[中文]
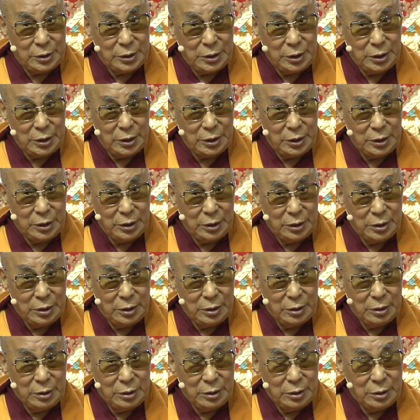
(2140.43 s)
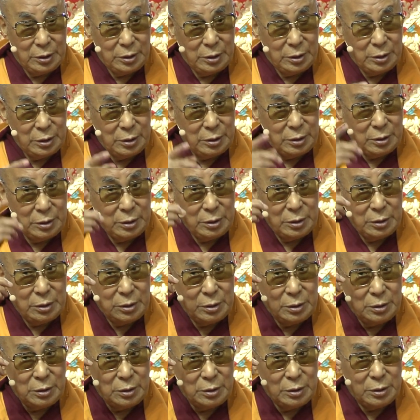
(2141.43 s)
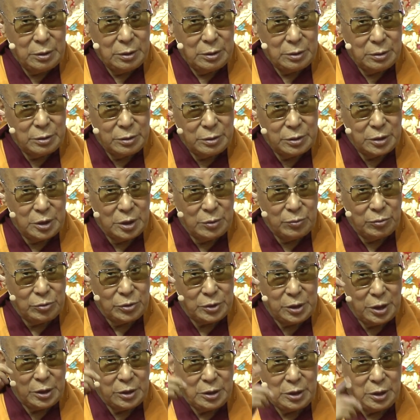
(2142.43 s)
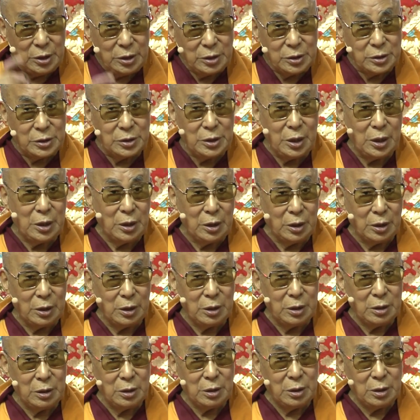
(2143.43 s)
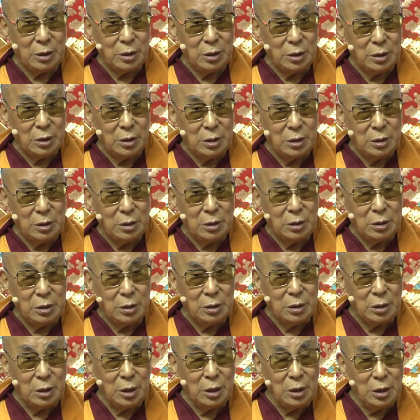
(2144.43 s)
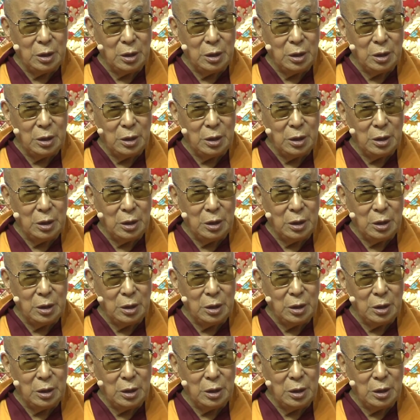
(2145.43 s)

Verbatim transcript: 嗯，心的本性是光明体性，